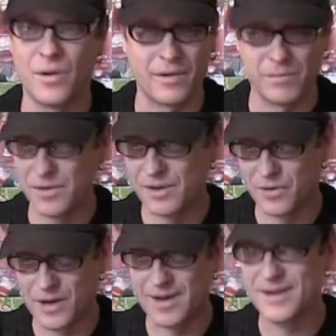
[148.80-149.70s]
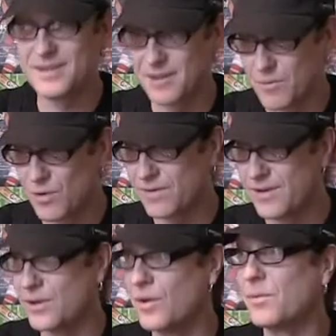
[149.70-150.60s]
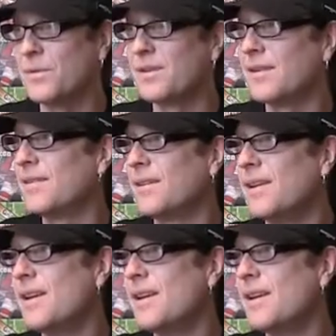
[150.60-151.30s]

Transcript: äh, mit einem Orchester gemacht wird oder ob das jetzt ein,